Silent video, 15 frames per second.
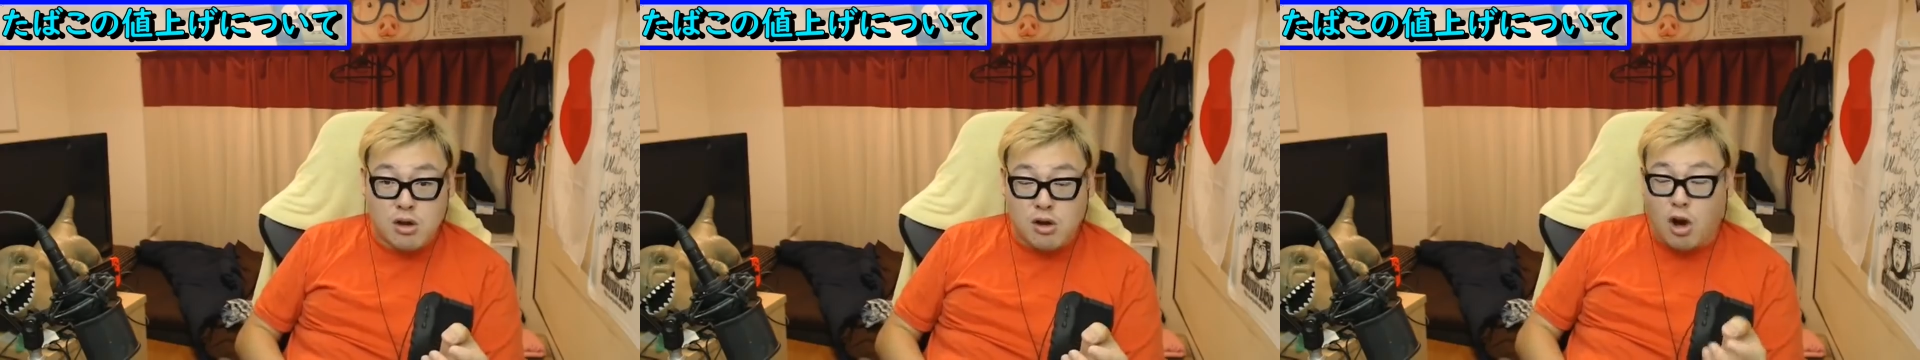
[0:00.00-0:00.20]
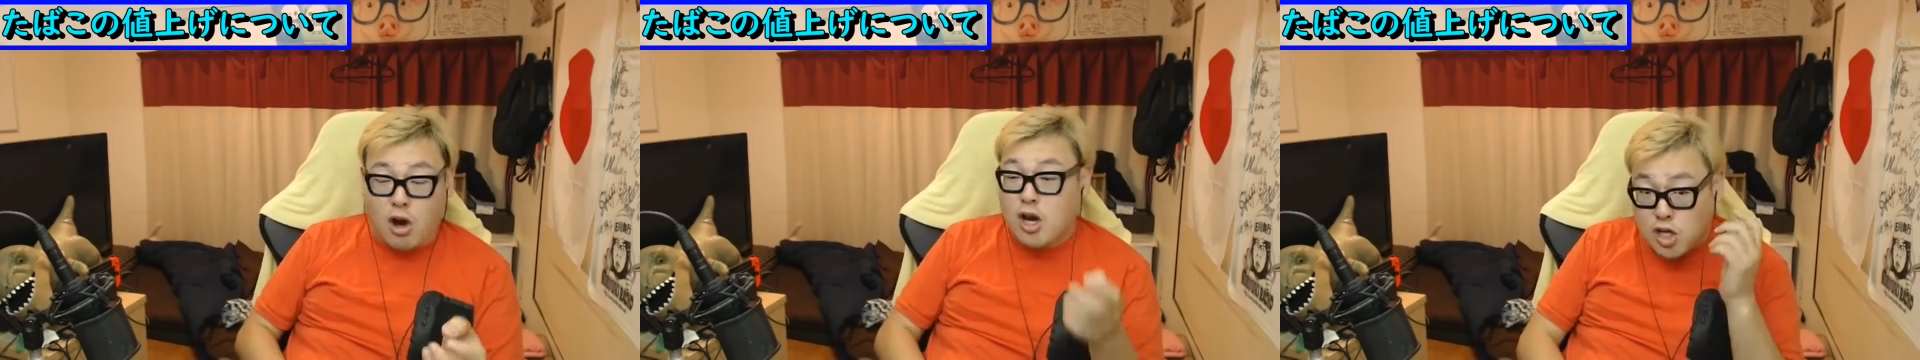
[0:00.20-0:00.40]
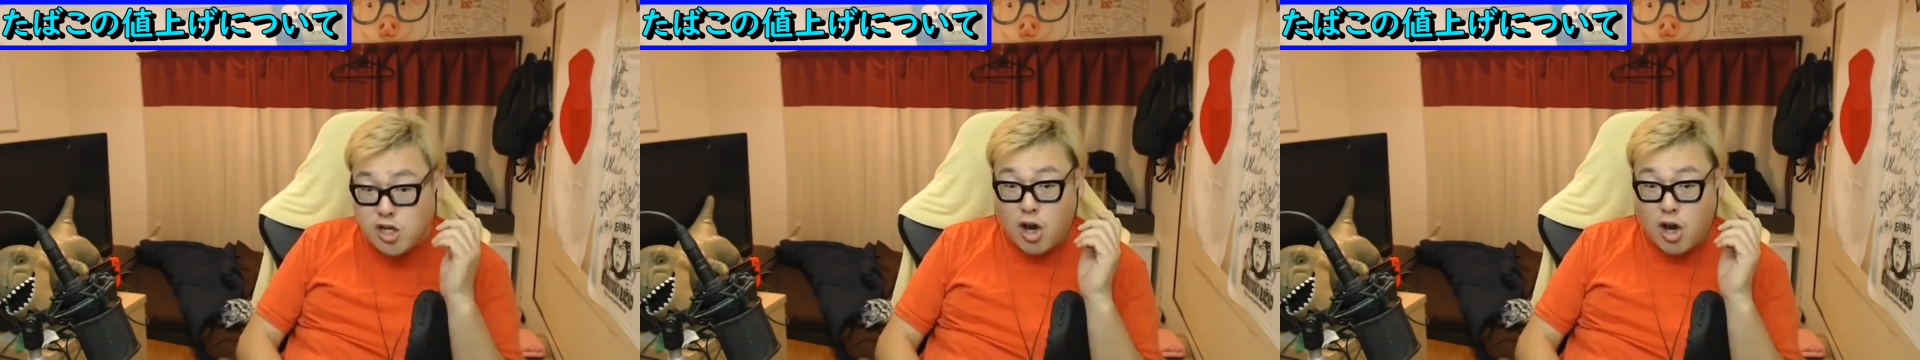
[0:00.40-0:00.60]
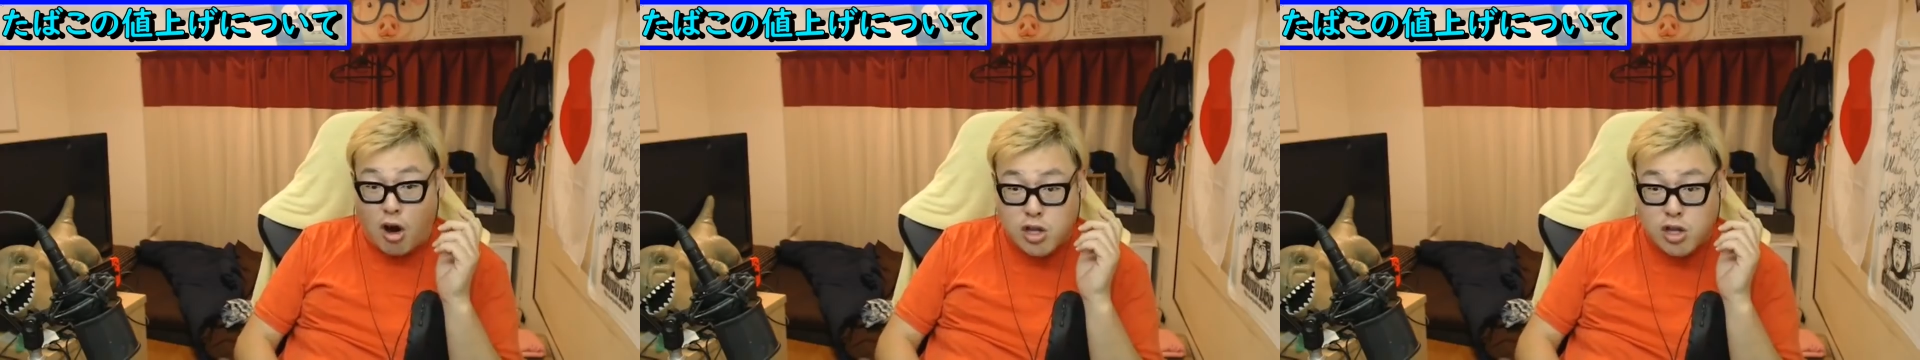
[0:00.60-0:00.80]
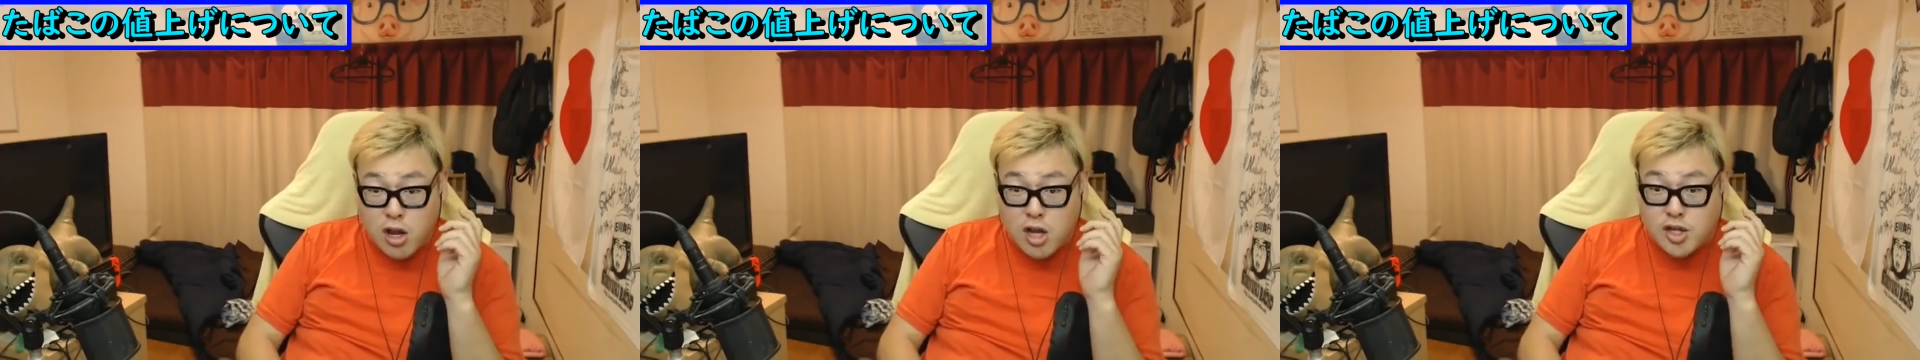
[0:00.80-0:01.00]
買いたき
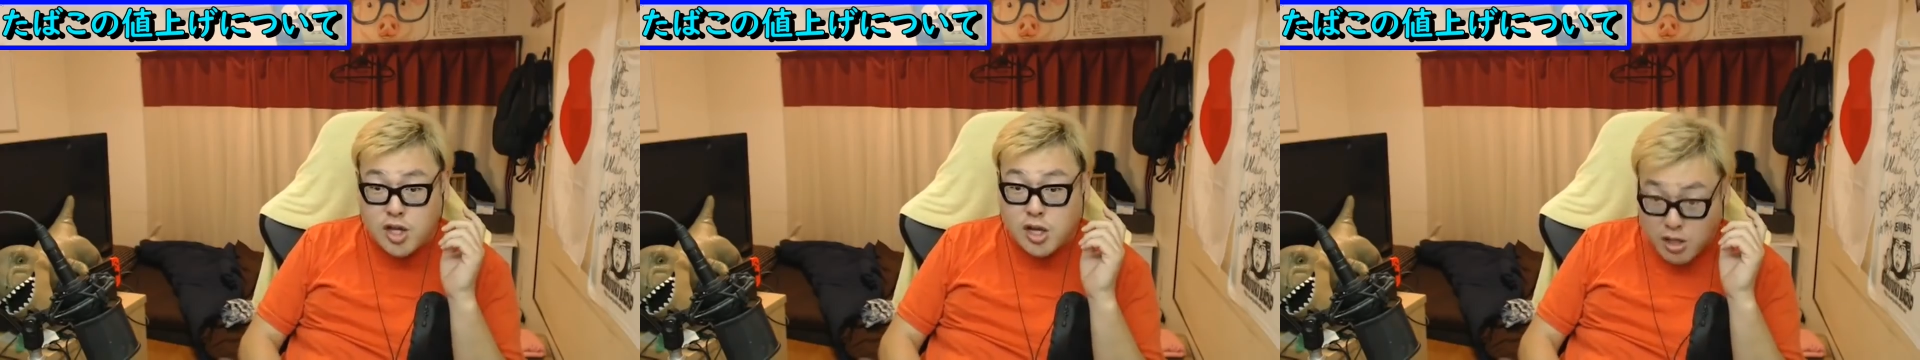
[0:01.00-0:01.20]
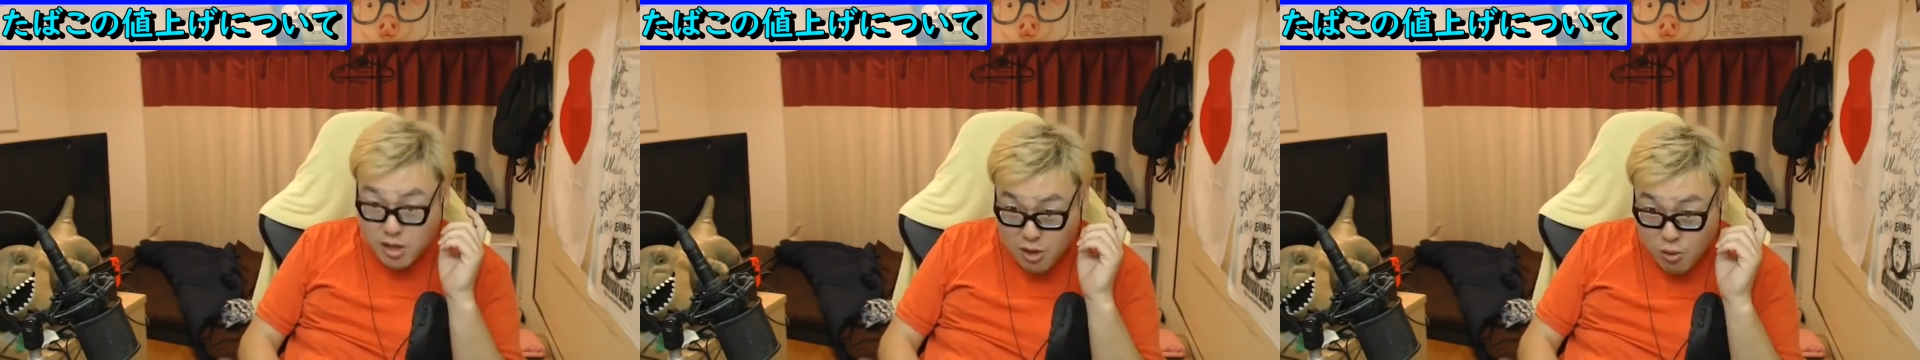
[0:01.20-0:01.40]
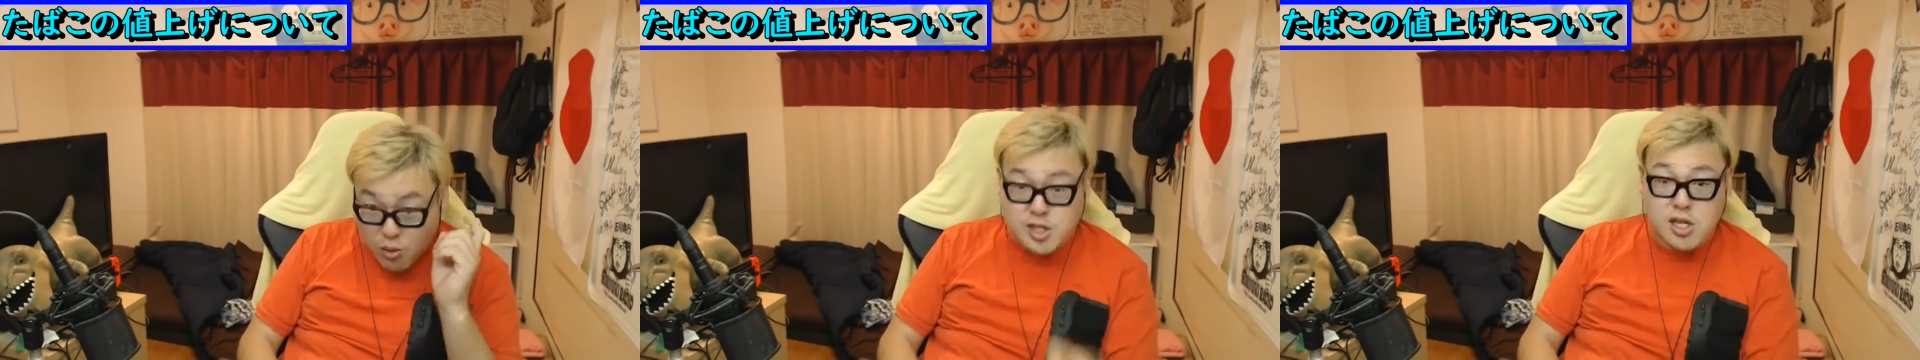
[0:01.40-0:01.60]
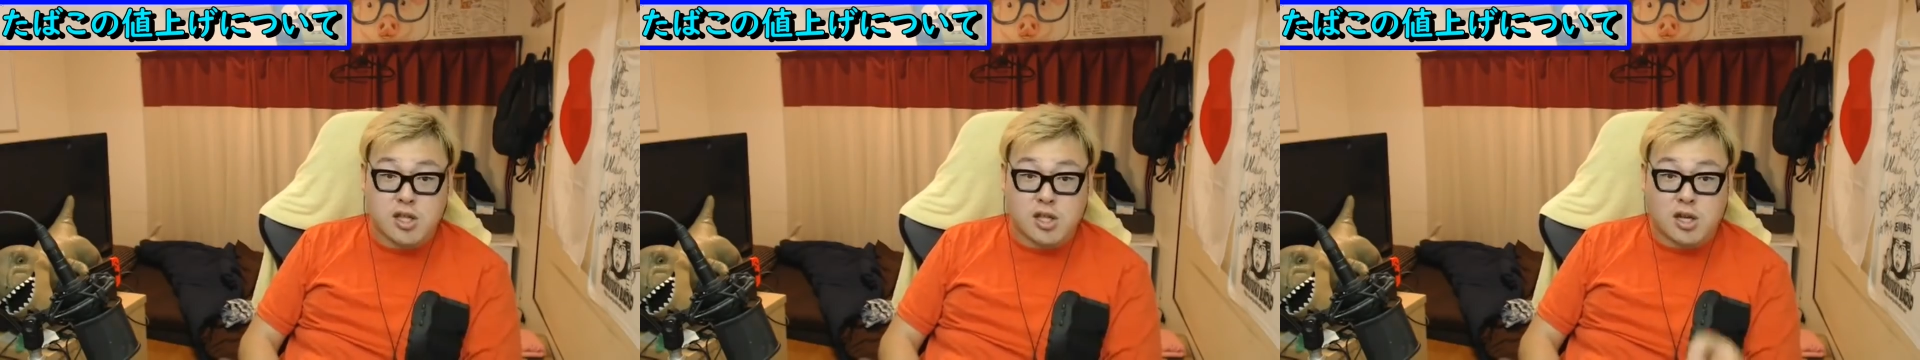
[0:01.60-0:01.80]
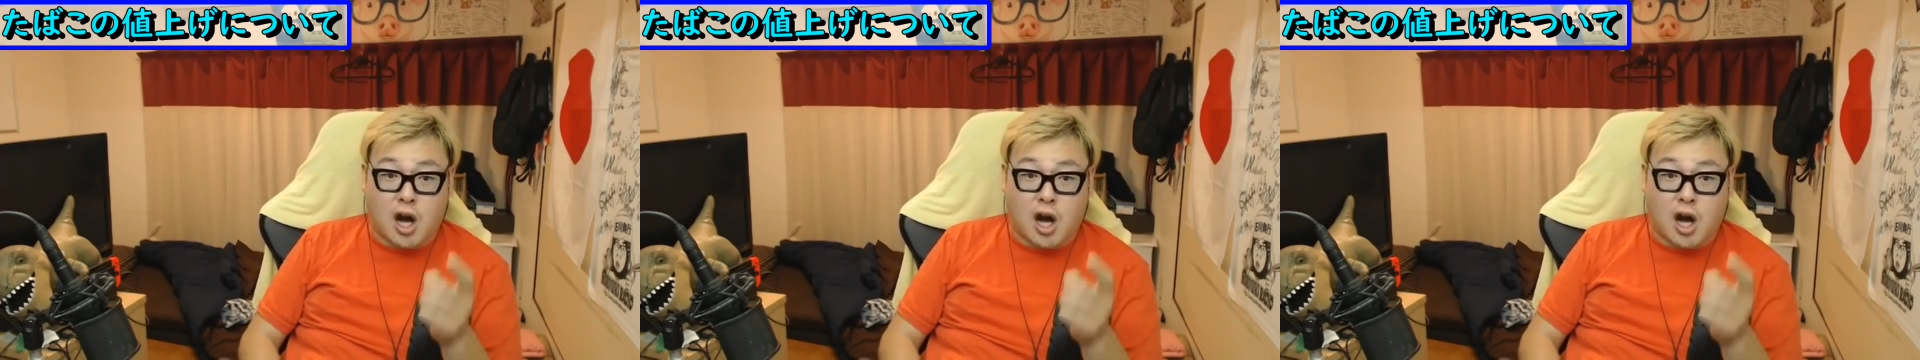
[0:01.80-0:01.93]
働いて金を稼いで